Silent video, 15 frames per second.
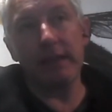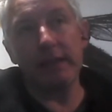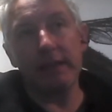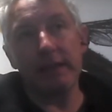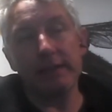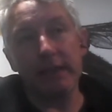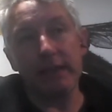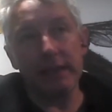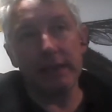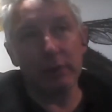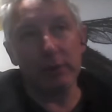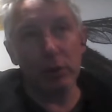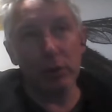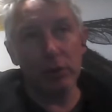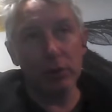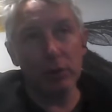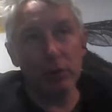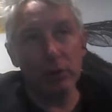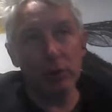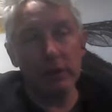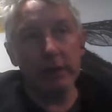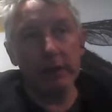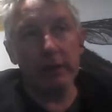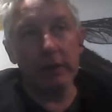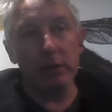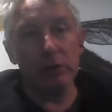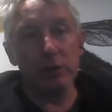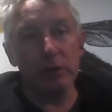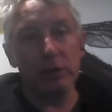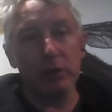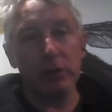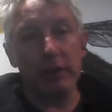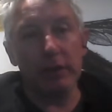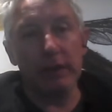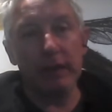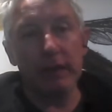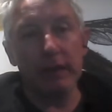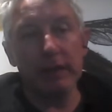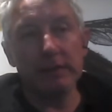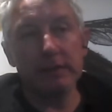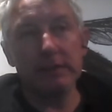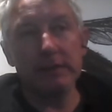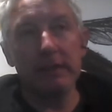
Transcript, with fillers: San Antonio, Houston y Dallas,